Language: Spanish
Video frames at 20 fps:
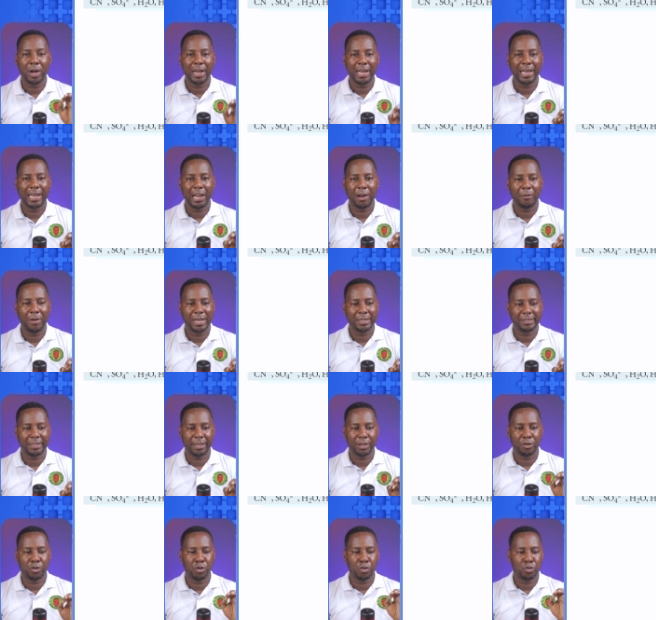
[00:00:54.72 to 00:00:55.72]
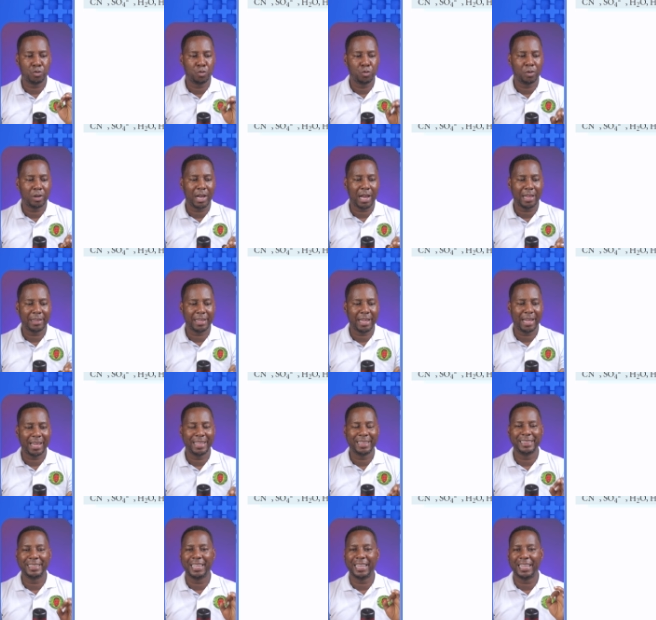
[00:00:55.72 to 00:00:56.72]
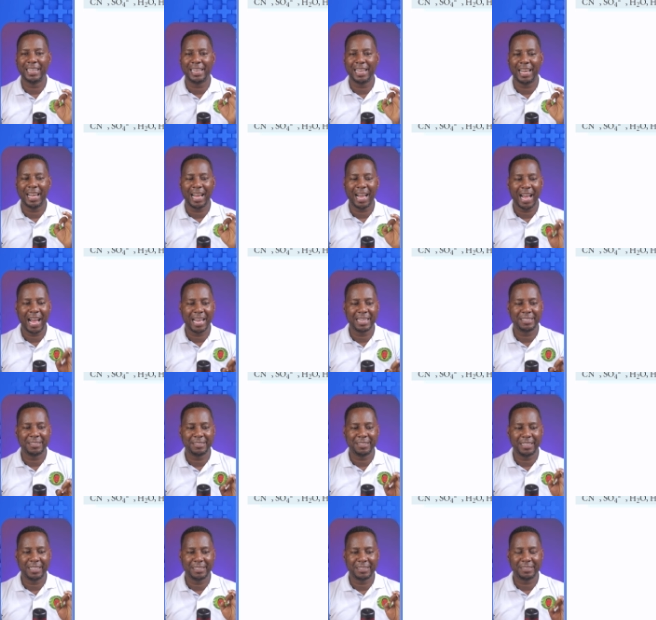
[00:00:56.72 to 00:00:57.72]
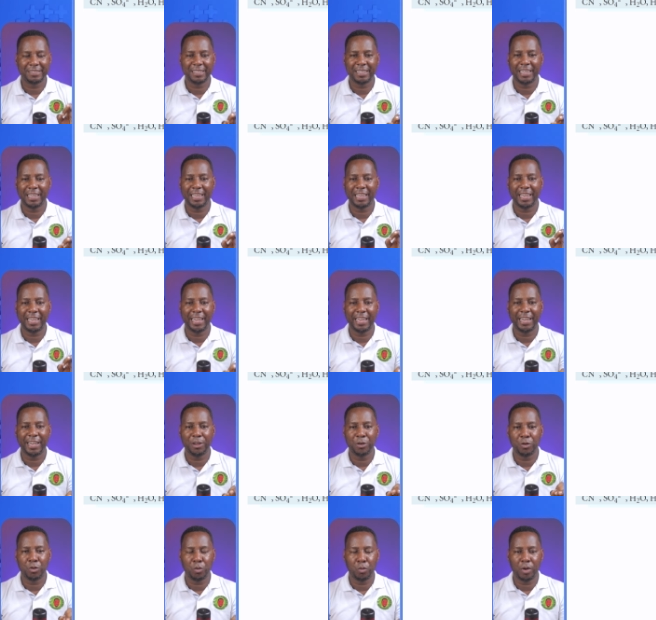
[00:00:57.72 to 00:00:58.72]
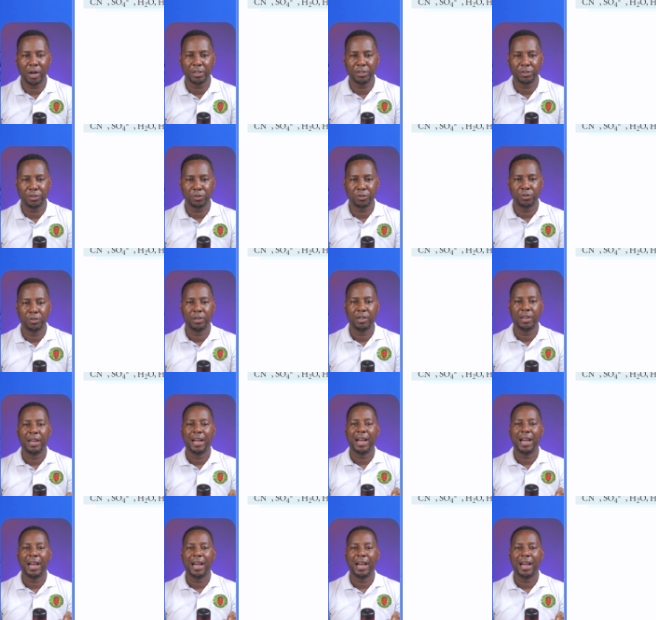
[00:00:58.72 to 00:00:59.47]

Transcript: ¿cuál es la base conjugada del HClO4?